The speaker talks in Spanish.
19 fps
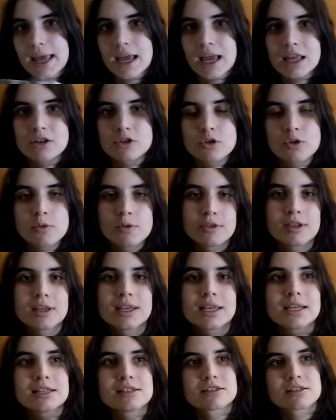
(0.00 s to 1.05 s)

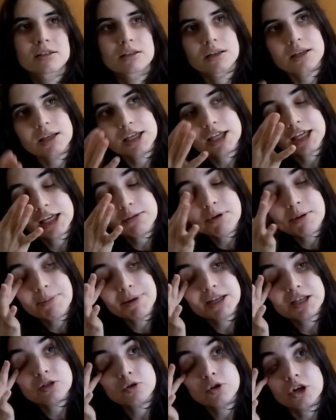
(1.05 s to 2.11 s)
Entonces, ¿qué me
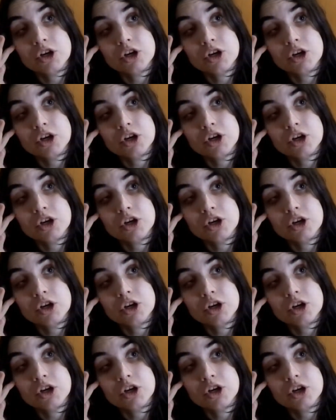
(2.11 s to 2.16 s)
pasó?